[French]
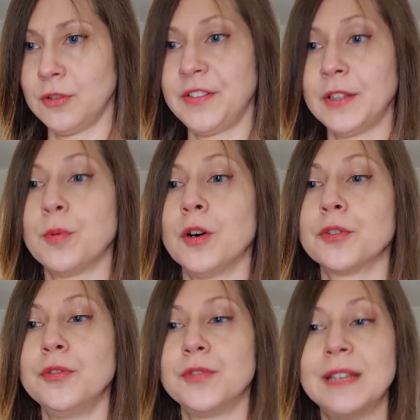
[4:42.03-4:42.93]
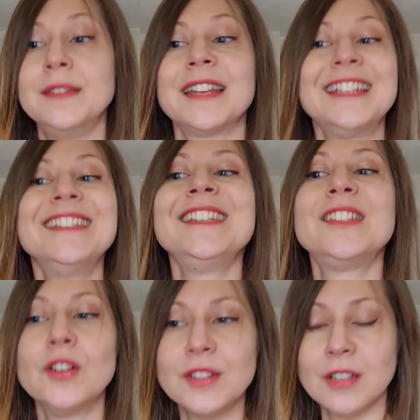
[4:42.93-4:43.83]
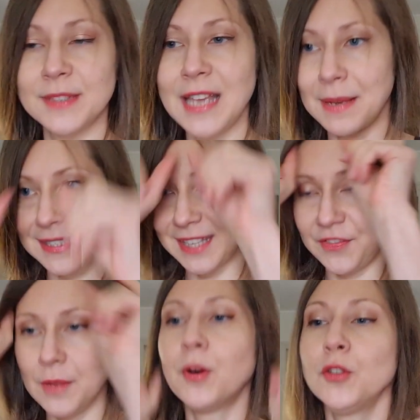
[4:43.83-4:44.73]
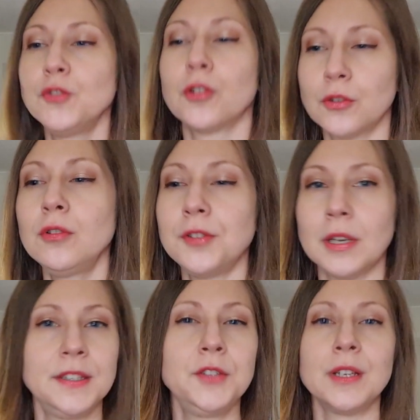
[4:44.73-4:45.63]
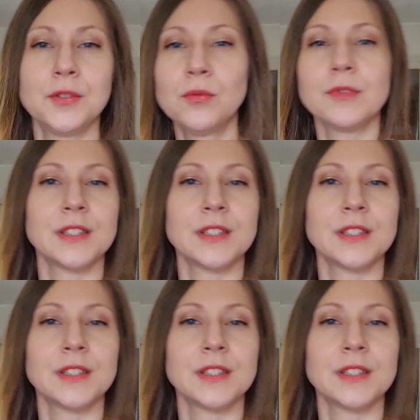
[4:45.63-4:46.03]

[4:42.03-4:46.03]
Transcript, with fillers: le fait de prendre une, certaine distance comme ça, bah, ça fait prendre du recul sur la situation,